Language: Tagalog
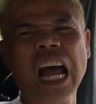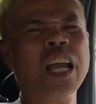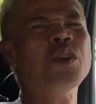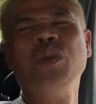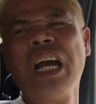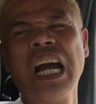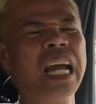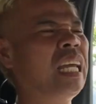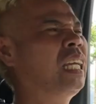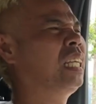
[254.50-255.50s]
Ayun na nga
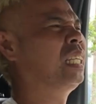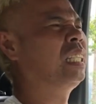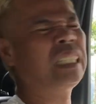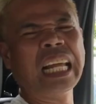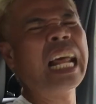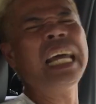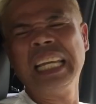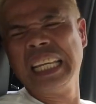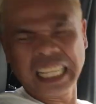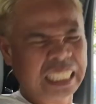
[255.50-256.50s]
eh. Tara,
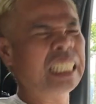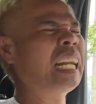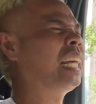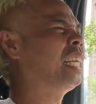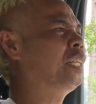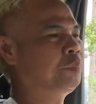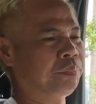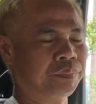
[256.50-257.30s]
ihatid na natin.